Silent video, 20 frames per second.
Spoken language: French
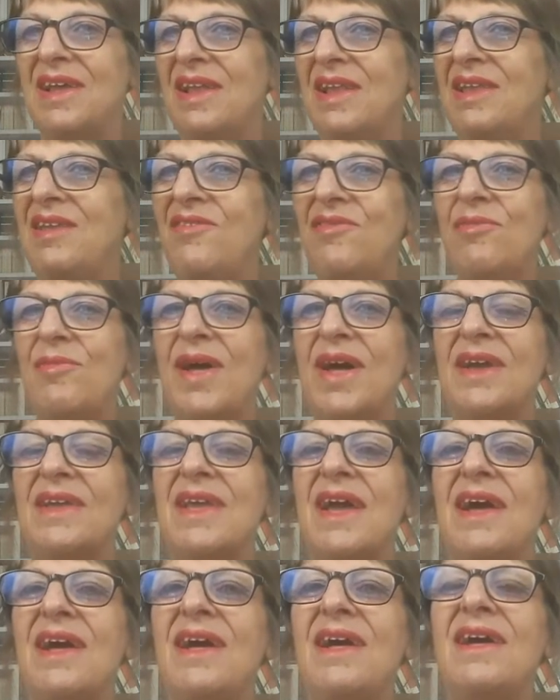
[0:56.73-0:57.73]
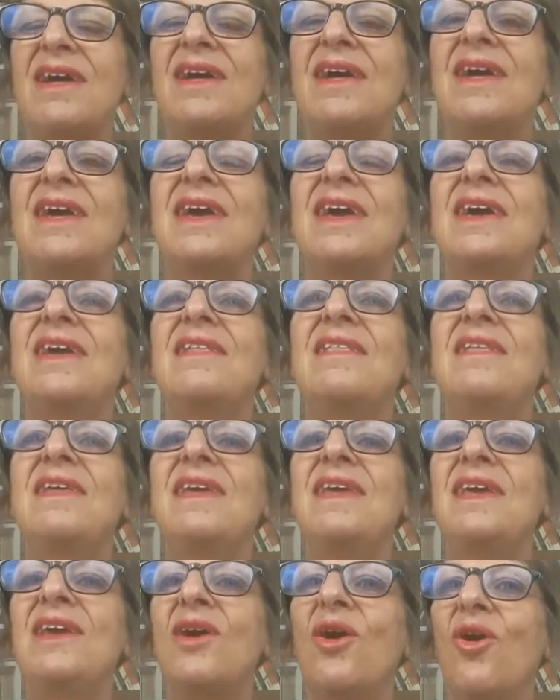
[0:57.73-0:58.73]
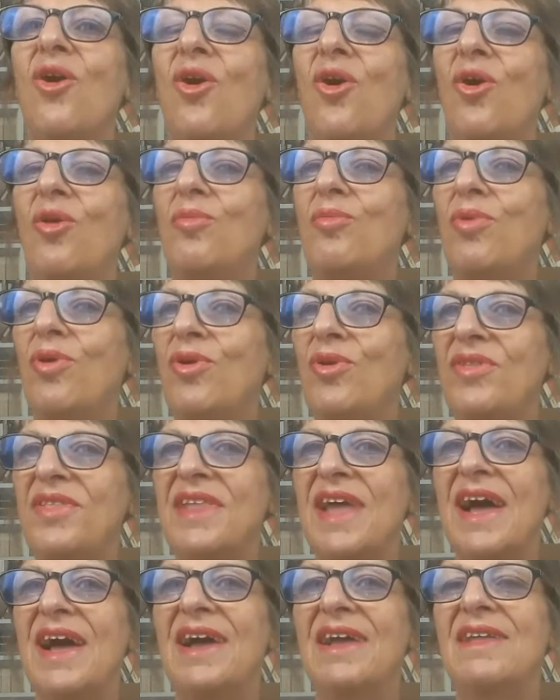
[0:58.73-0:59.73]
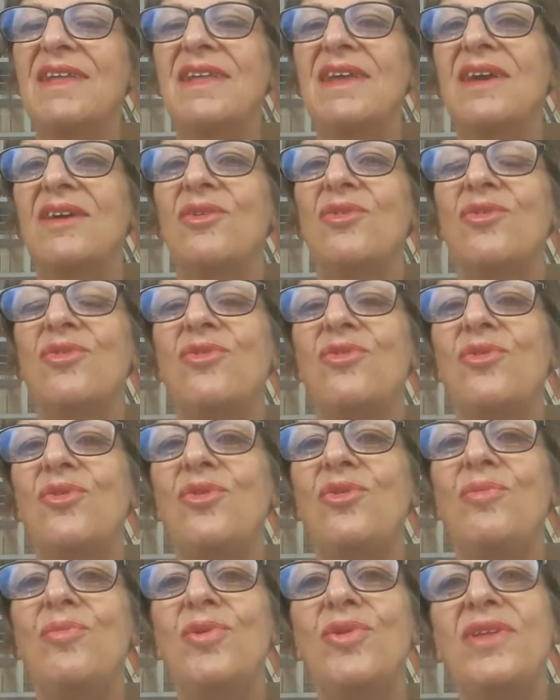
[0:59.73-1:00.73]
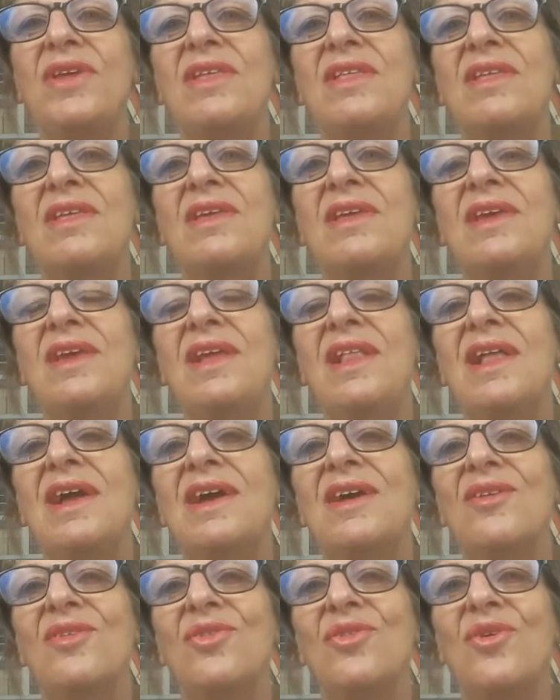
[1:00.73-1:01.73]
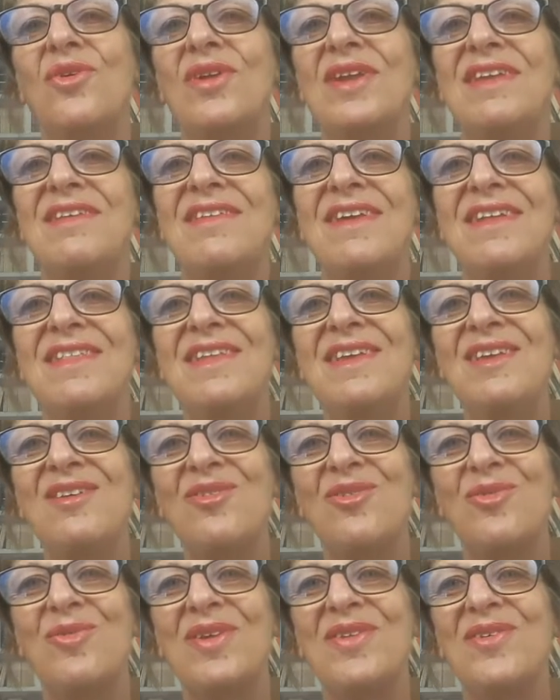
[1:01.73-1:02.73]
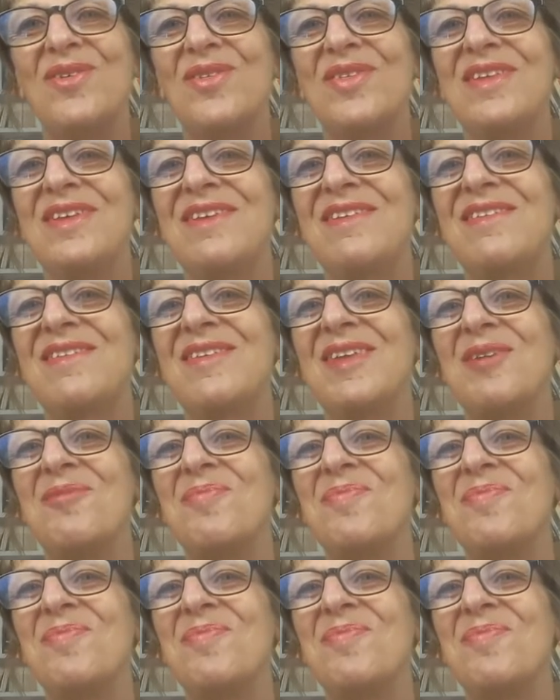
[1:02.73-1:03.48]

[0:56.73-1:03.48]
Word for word: Liv Maria est née en Bretagne, sur une petite île, dans les années 70.